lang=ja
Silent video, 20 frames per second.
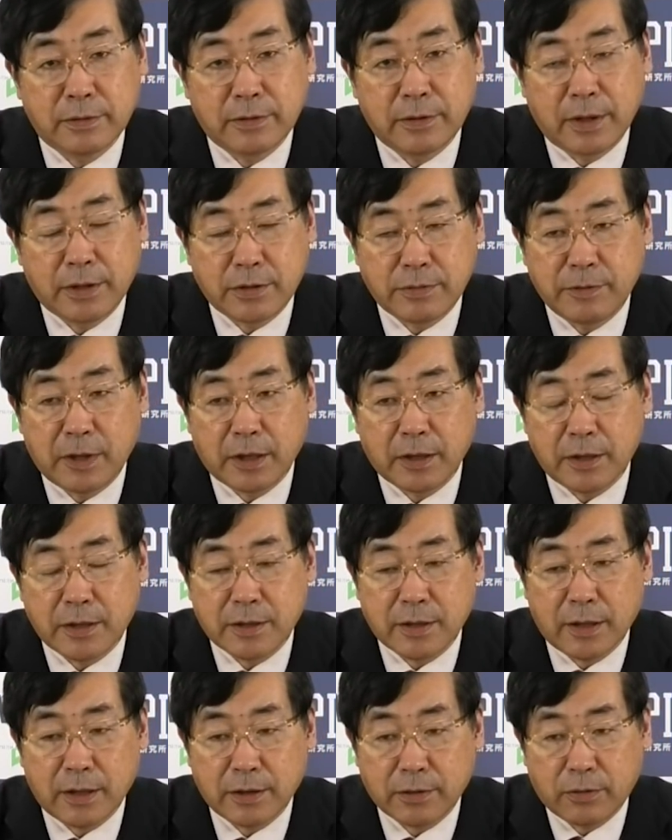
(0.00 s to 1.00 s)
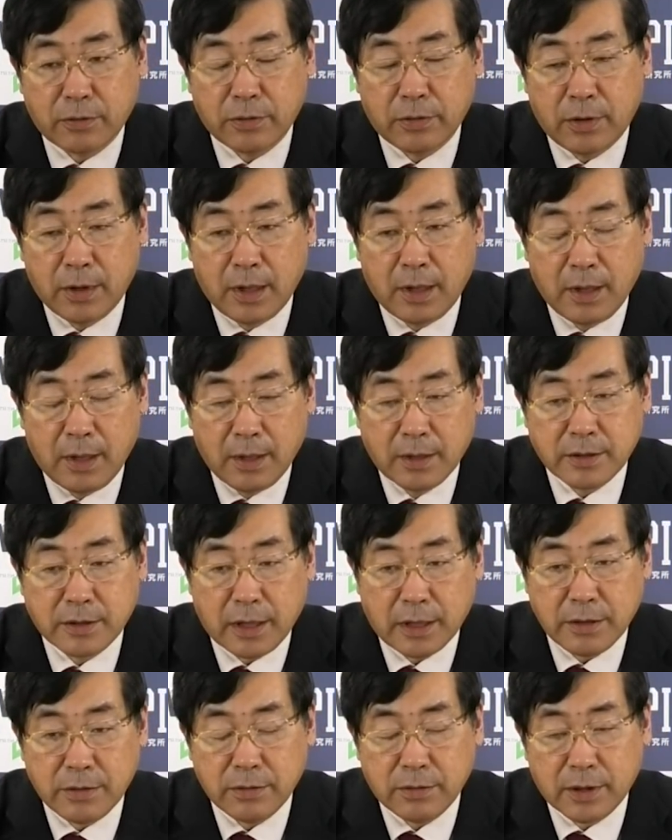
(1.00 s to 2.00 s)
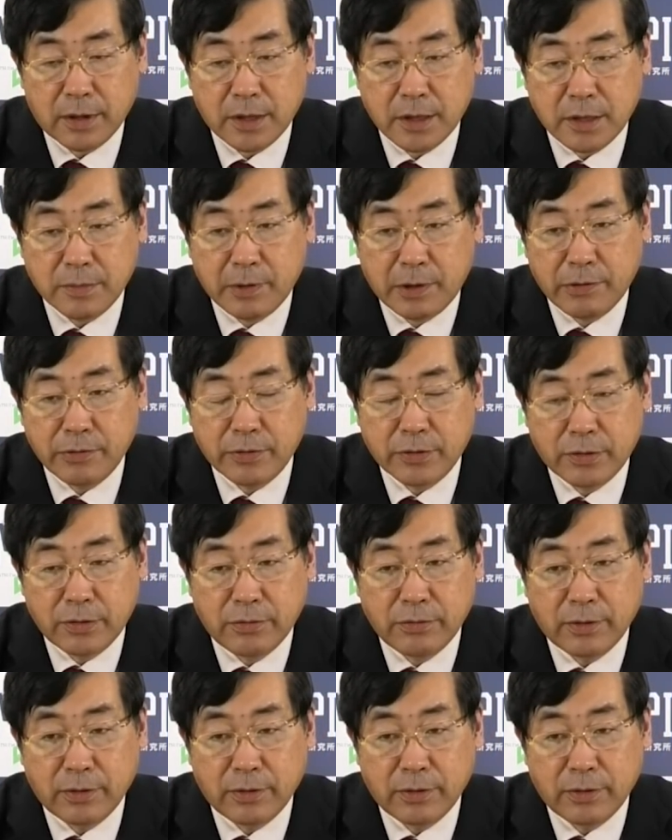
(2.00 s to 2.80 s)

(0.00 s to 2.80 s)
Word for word: で済むわけですから、これを最初から地盤を作